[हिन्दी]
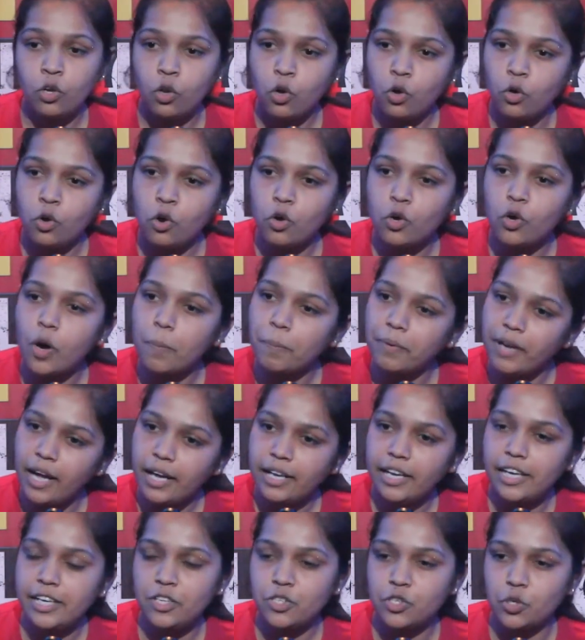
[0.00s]
लोगों को
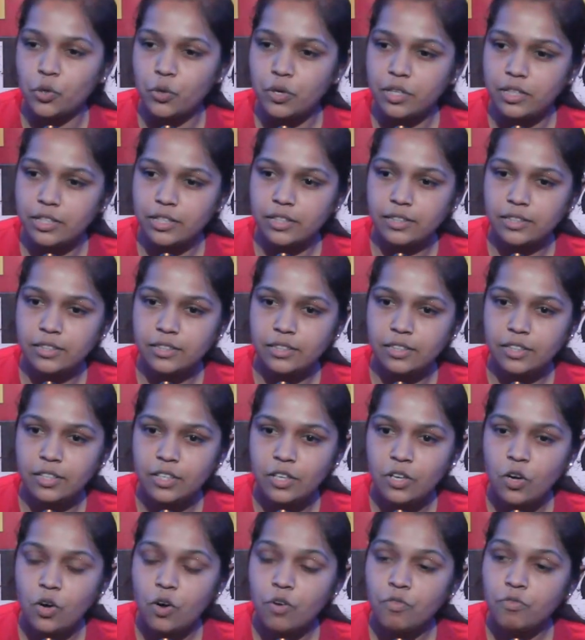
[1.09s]
अपनाना ही छोड़ दिया
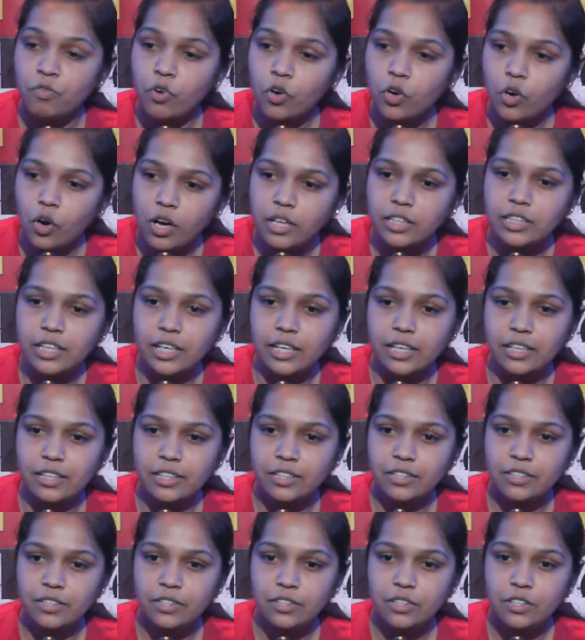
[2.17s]
वो कौन था
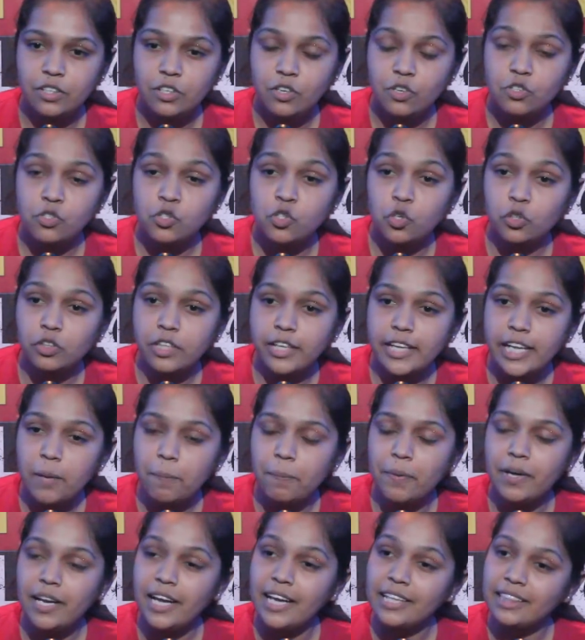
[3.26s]
जो तेरे
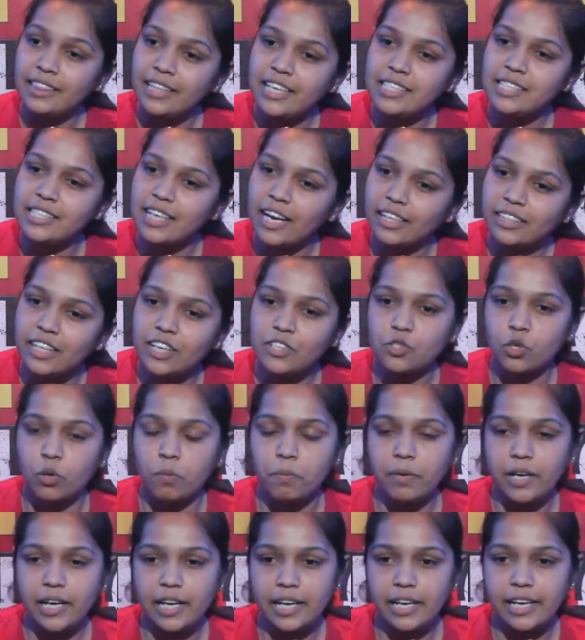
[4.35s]
पर इतनी ज़्यादा जुल्म
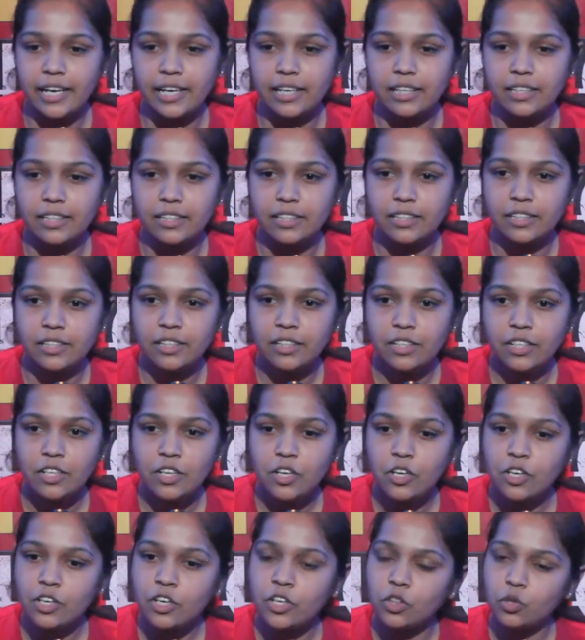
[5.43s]
कर गया
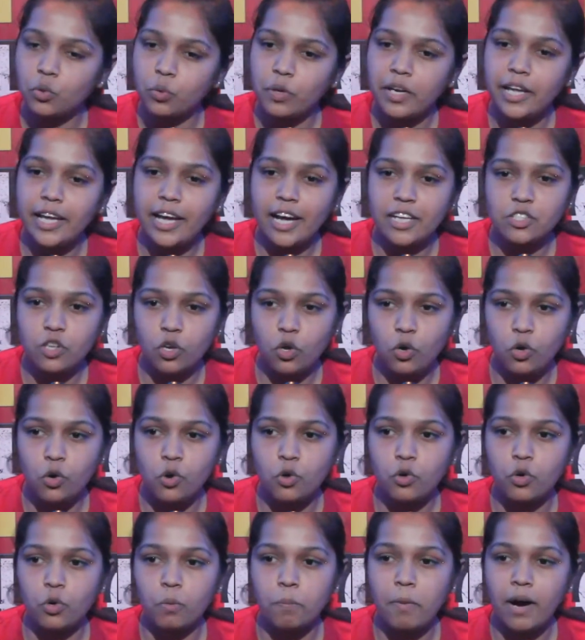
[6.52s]
कि तूने आज लोगों
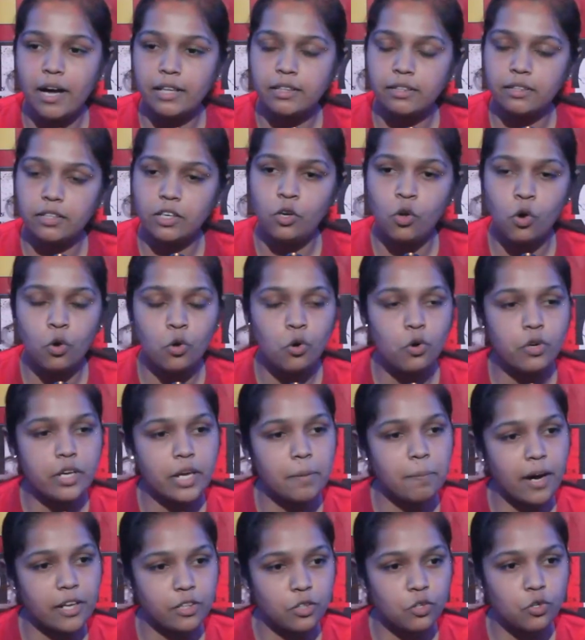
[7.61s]
को बात लोगों की
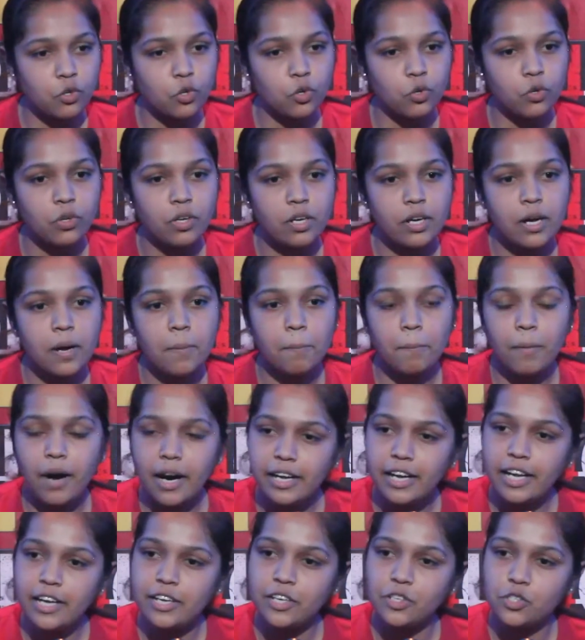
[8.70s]
बातों को
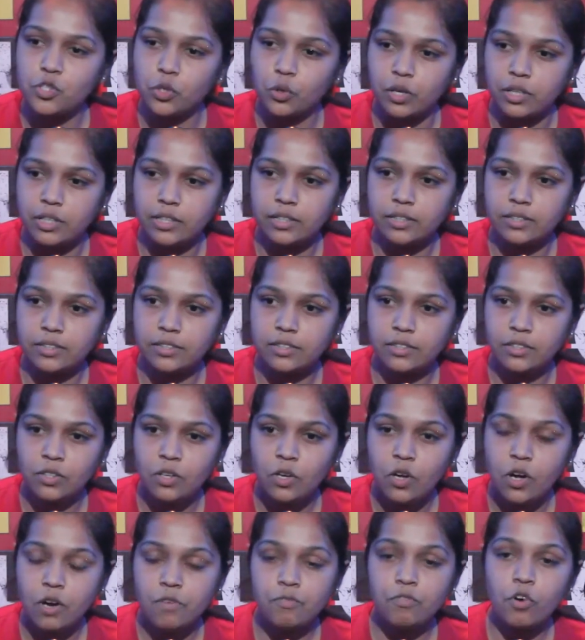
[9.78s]
मानना ही छोड़ दिया
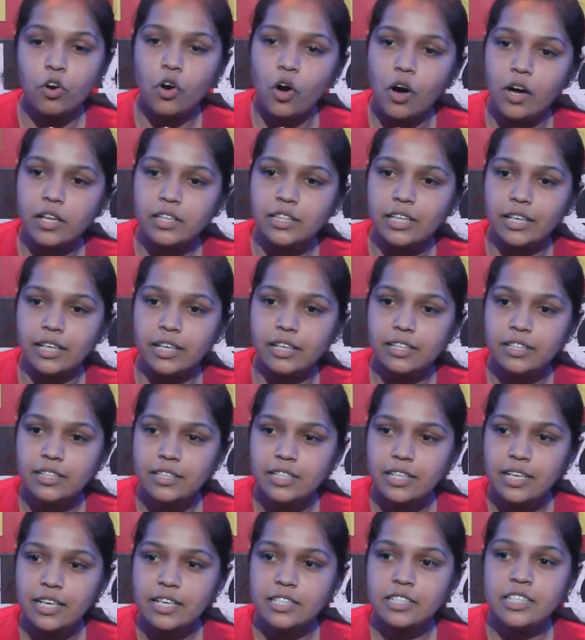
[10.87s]
वो कौन था
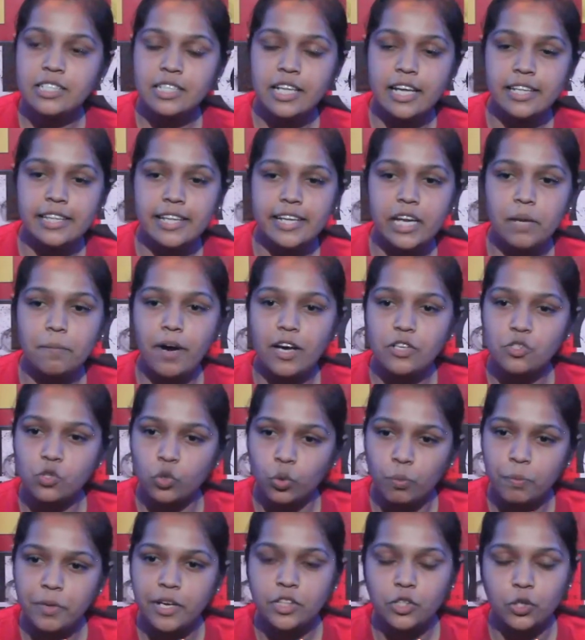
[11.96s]
जिसने तेरी
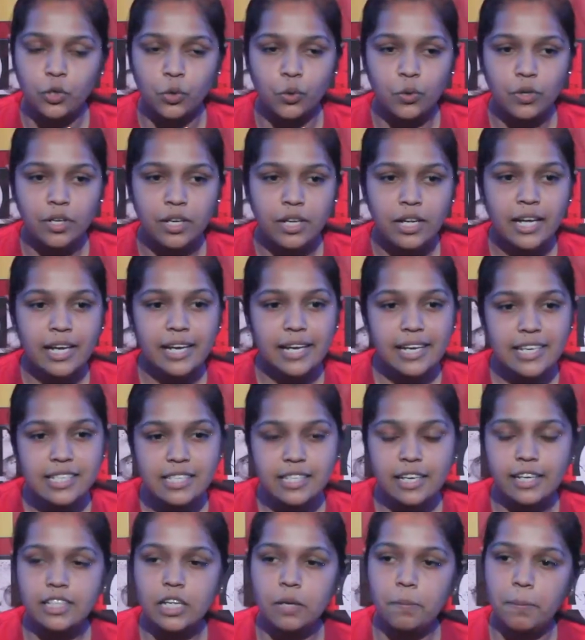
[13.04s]
मासूमियत को इस
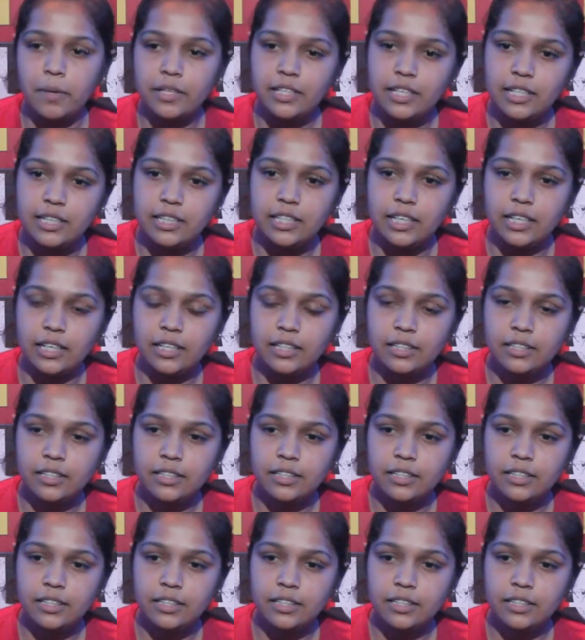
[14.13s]
कदर बदल दिया